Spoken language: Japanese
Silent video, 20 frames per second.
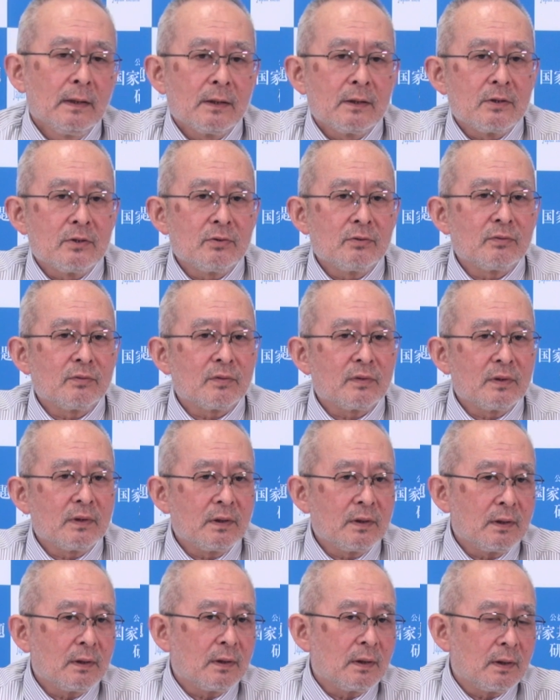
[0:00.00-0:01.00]
いうん
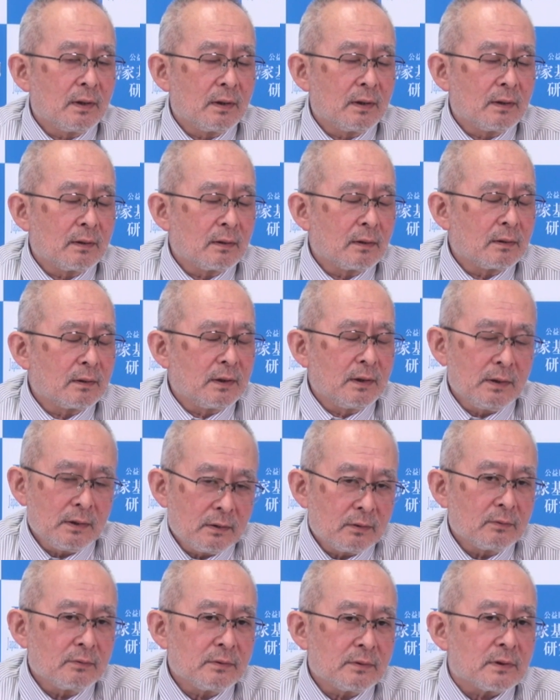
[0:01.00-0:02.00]
で、えー、
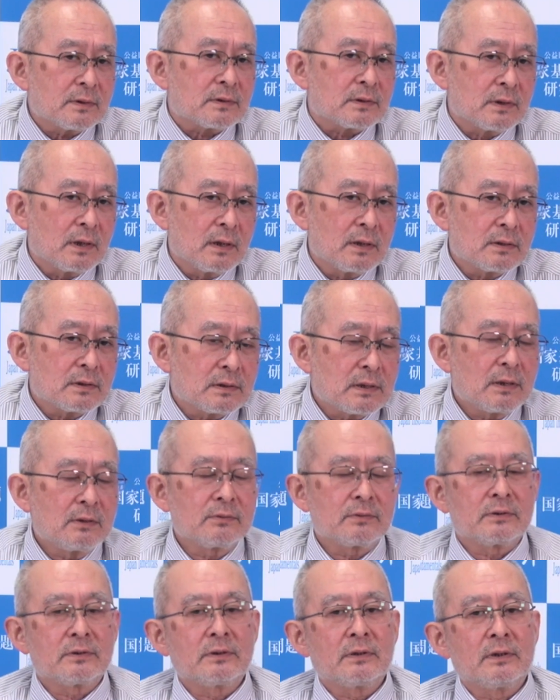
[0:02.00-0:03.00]
緊急にですね
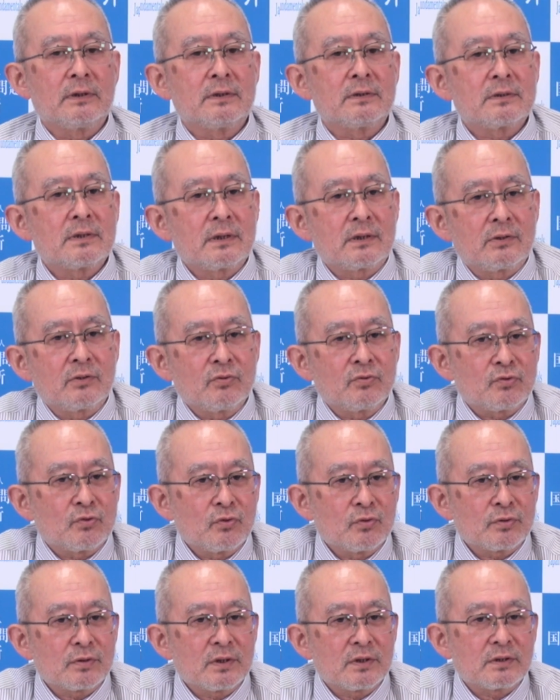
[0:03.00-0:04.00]
サウジに石油
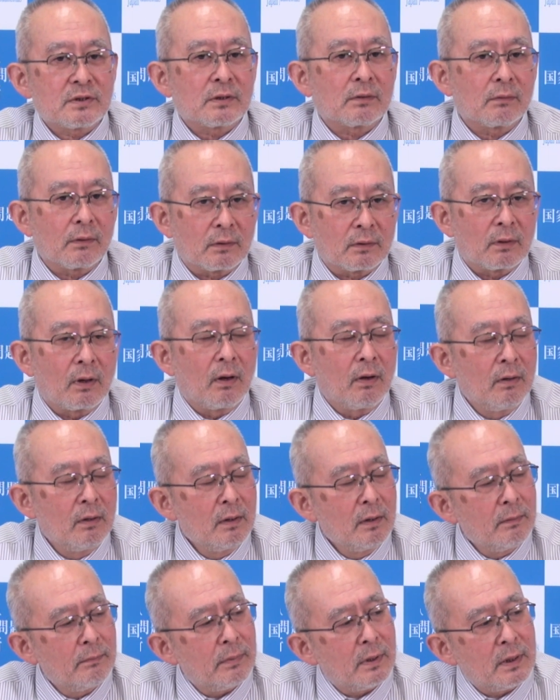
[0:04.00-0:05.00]
増産してくれと
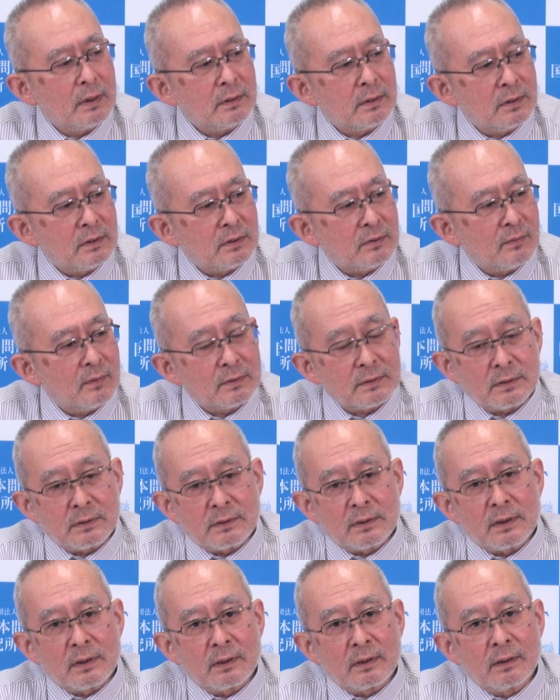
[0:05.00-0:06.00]
バイデン氏わざ
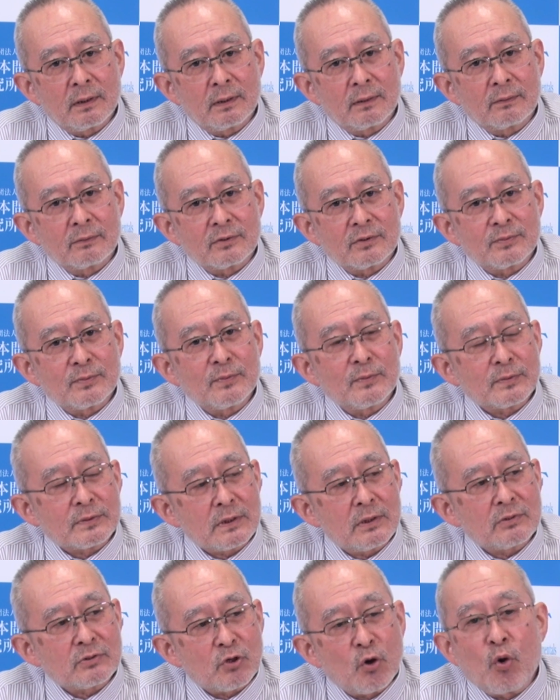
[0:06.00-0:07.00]
わざあの自分も
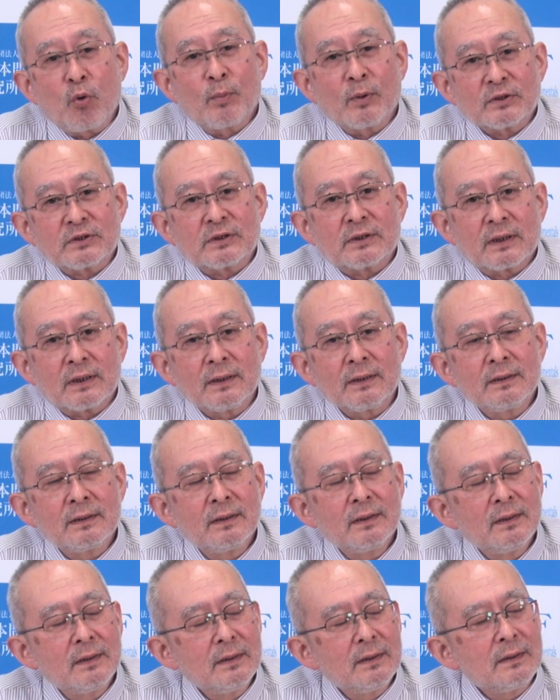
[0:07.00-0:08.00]
サウジ訪問してね、
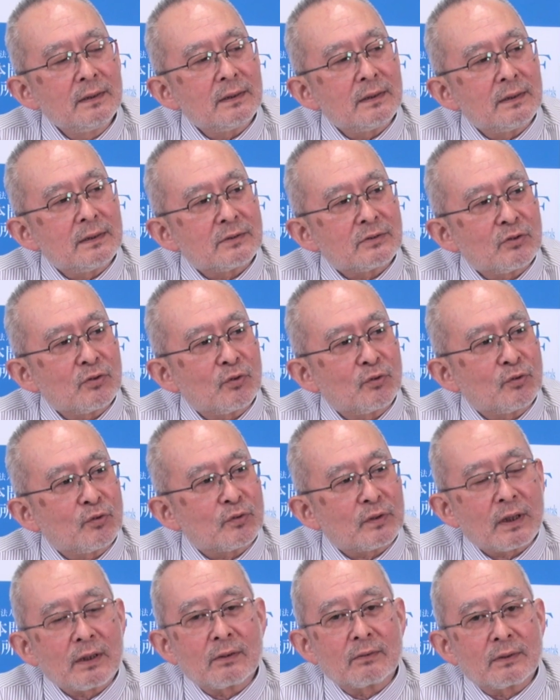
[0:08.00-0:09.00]
えー、そういうこと
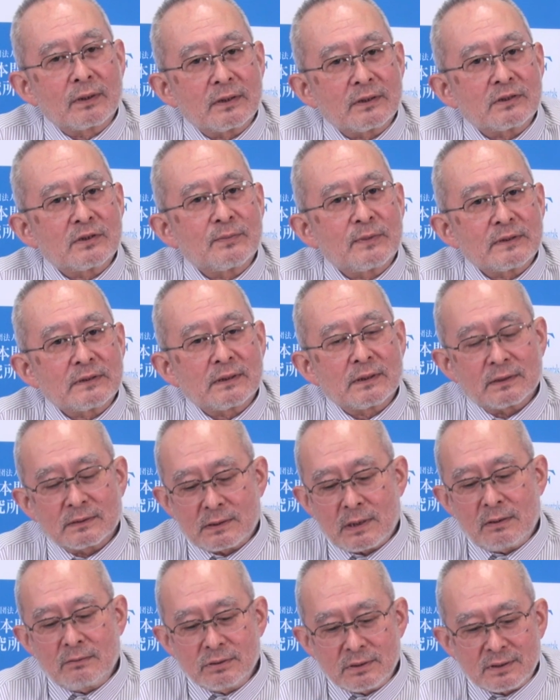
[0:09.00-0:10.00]
を頼んだりしてましたが
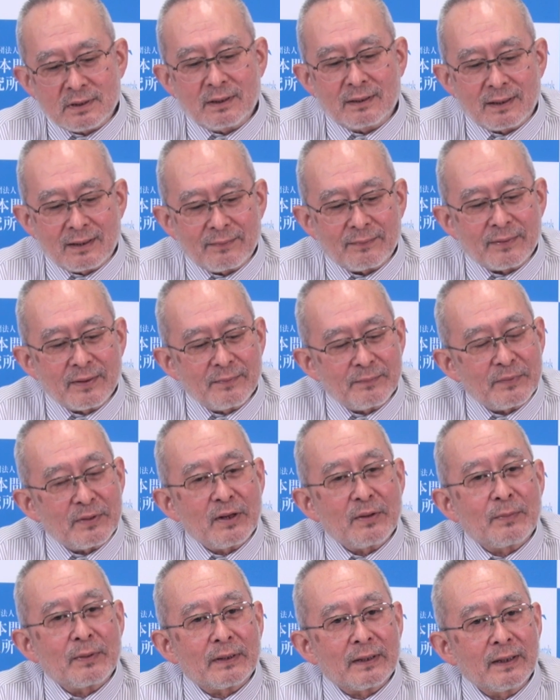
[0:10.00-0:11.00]
サウジから見
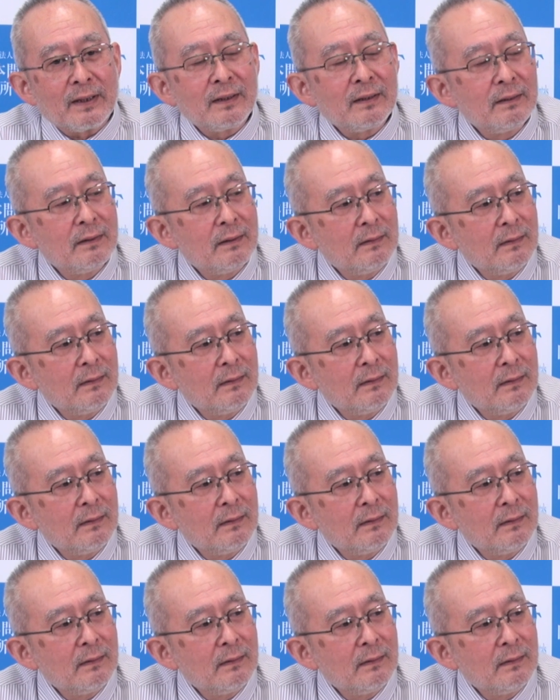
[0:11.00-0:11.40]
ればね